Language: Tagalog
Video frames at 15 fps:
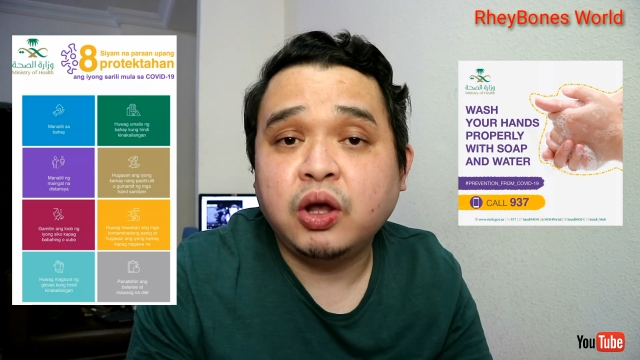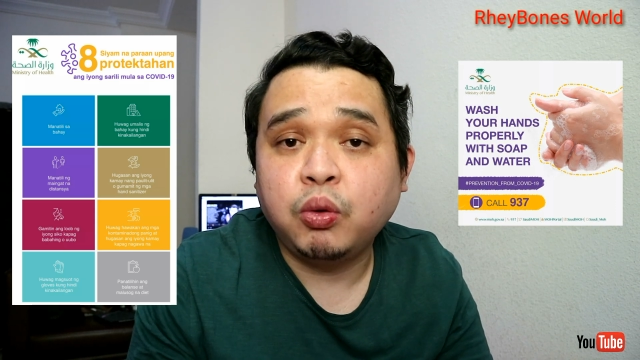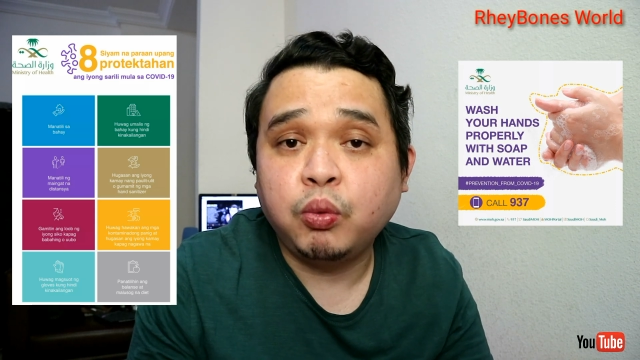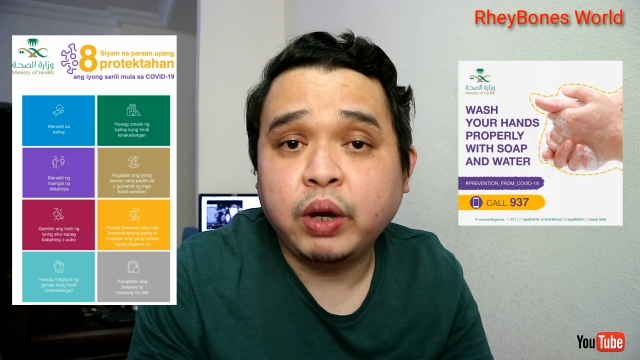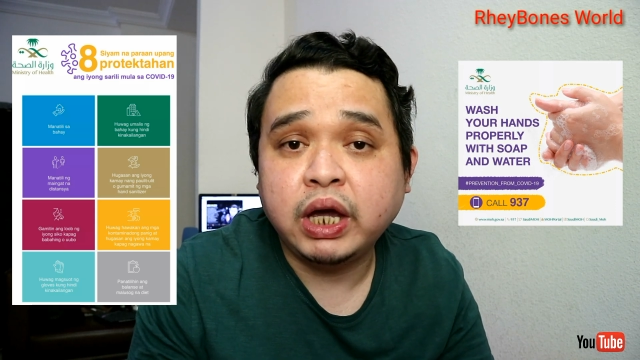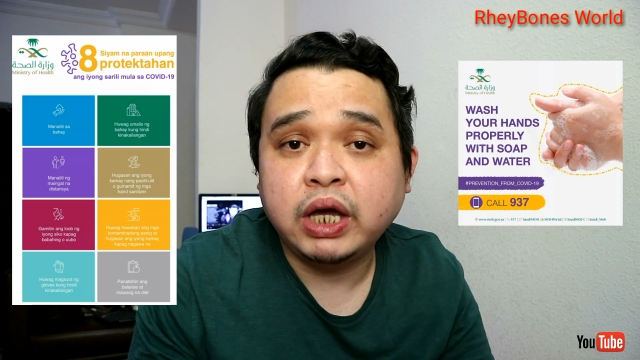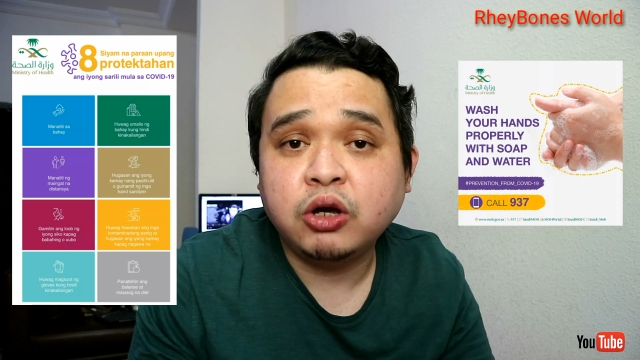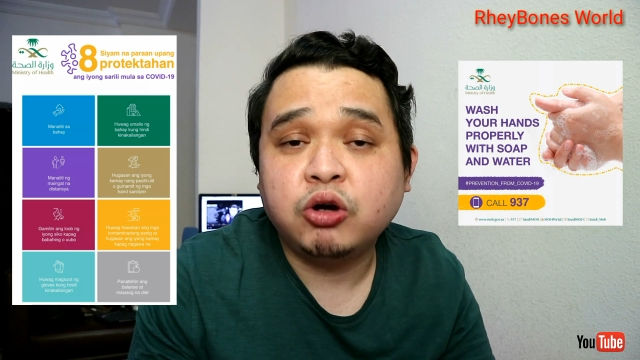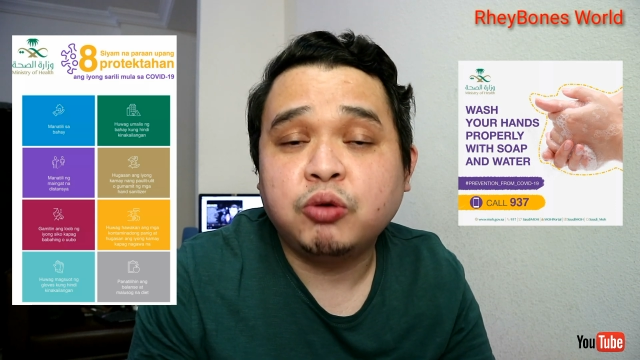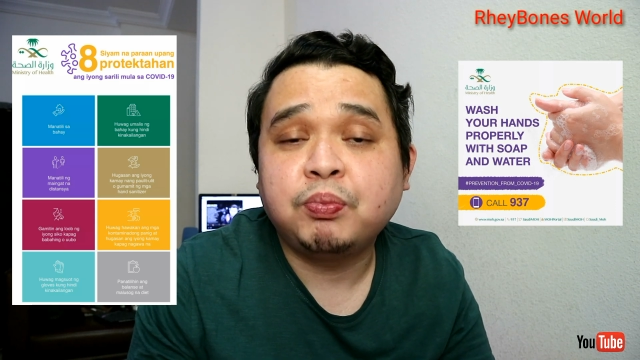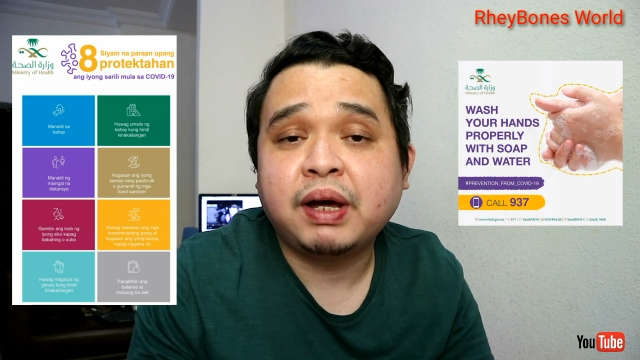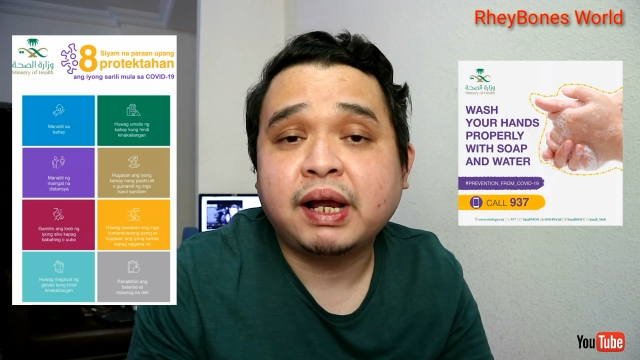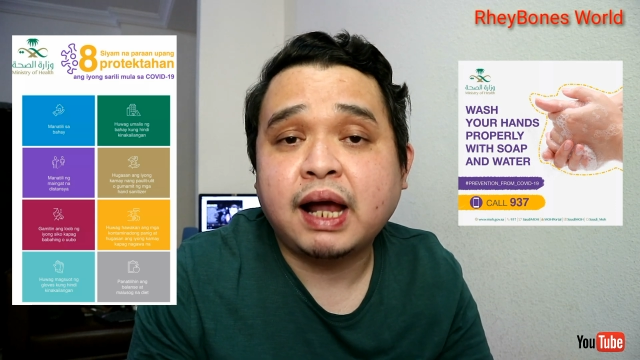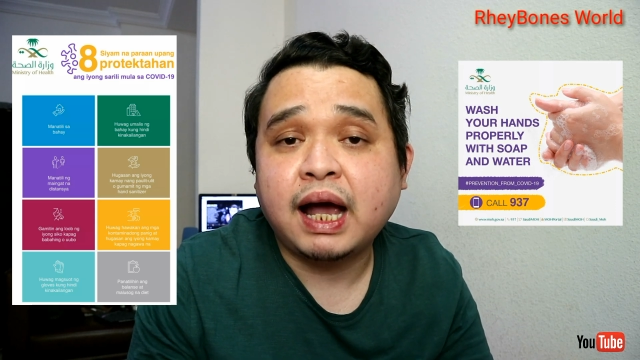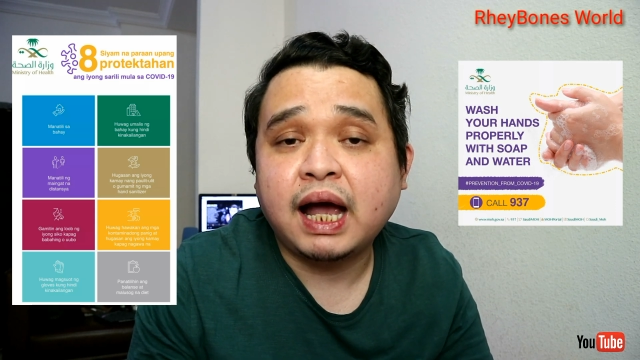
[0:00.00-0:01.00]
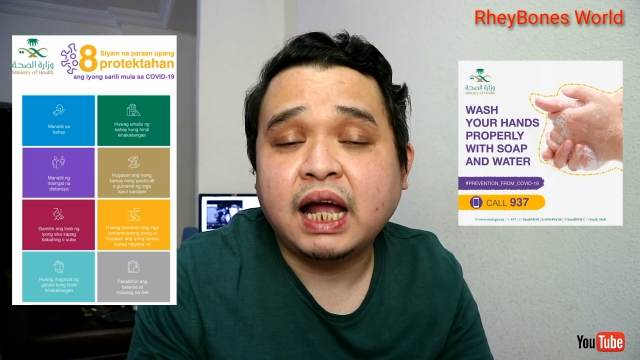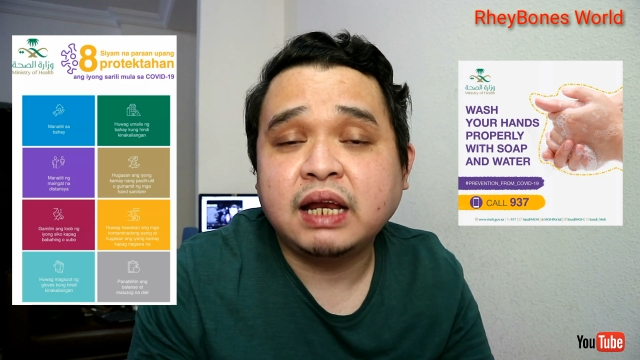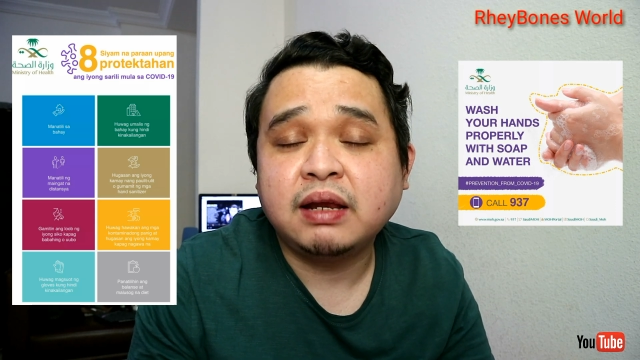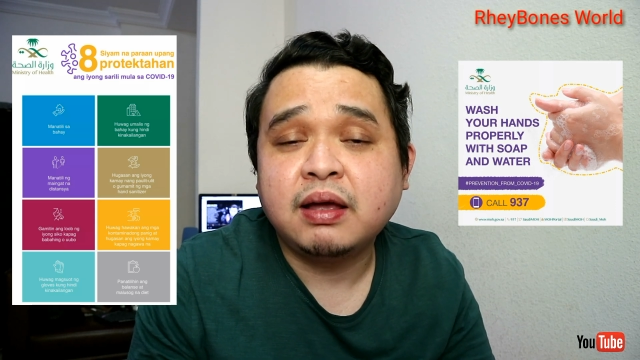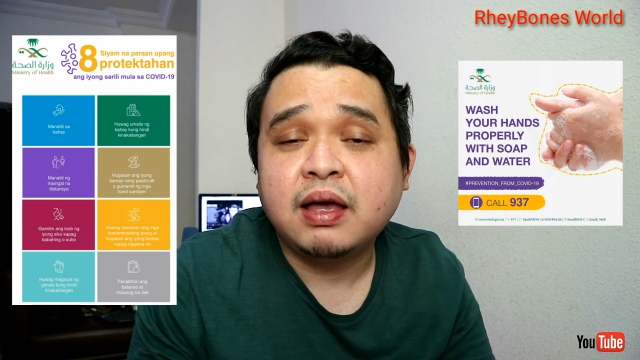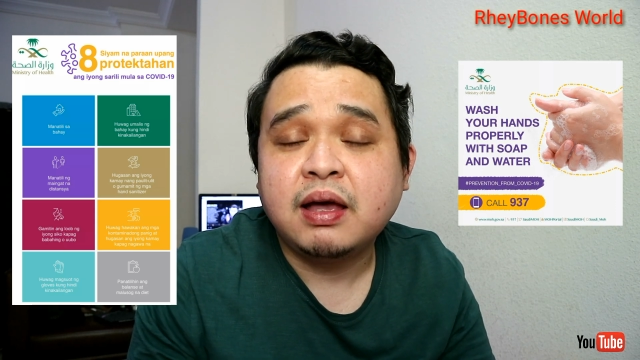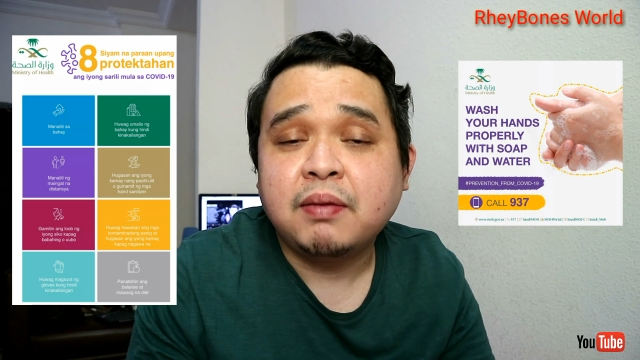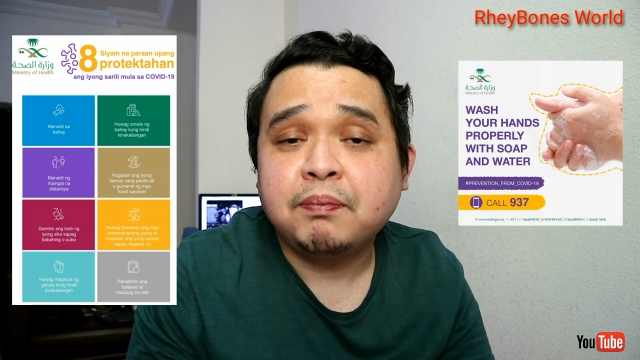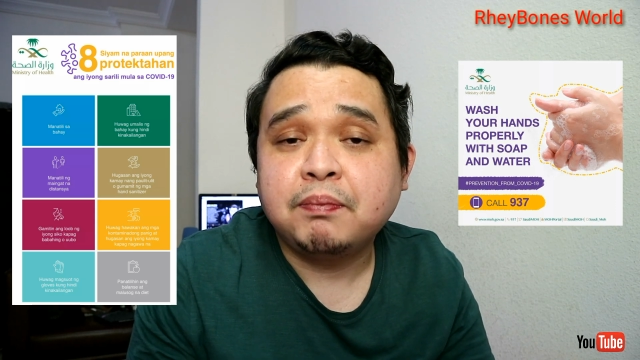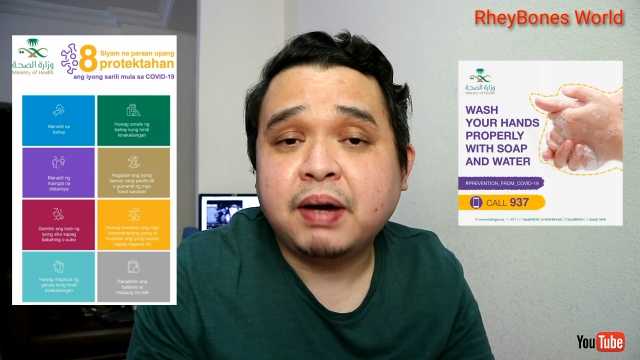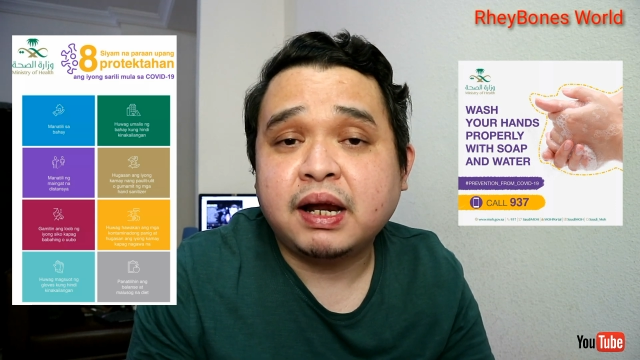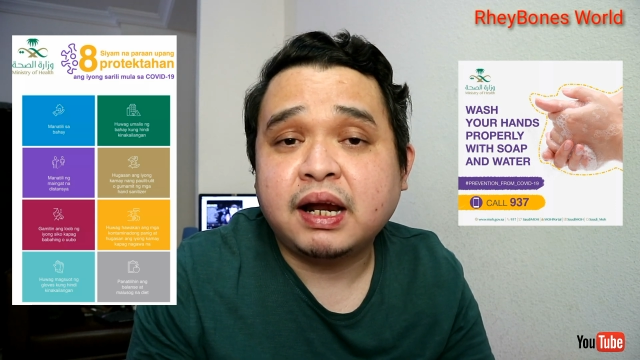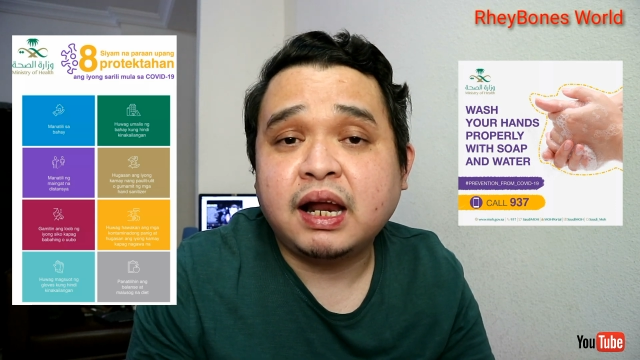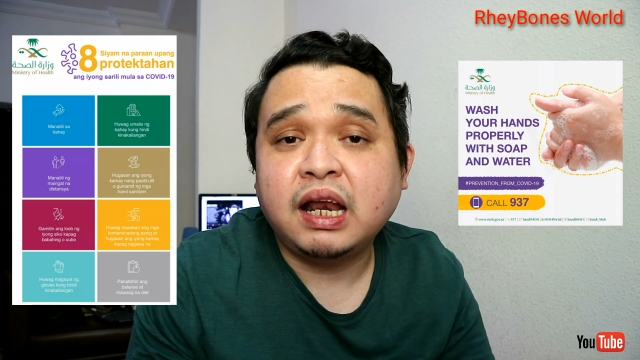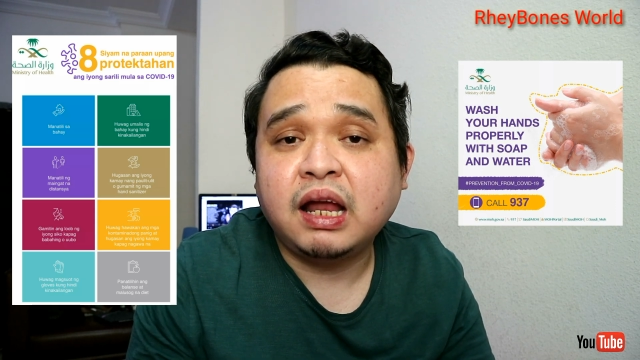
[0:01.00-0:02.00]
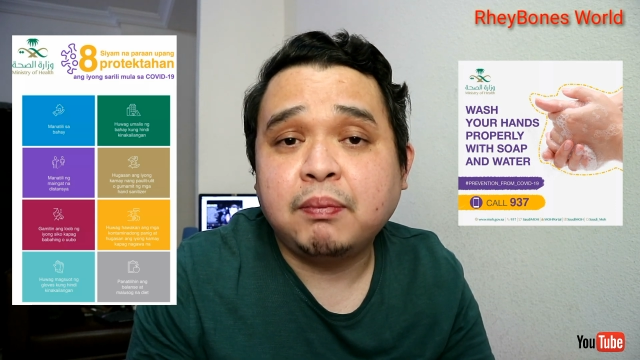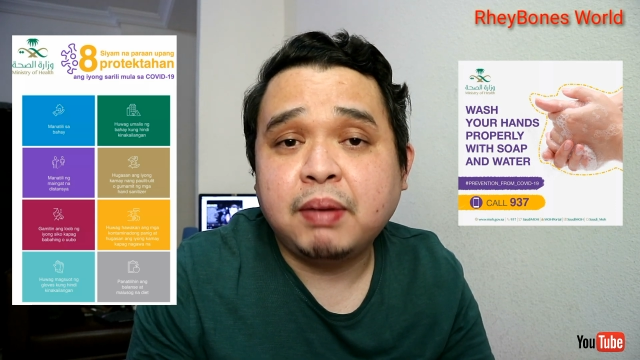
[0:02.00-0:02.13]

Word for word: na way o paraan para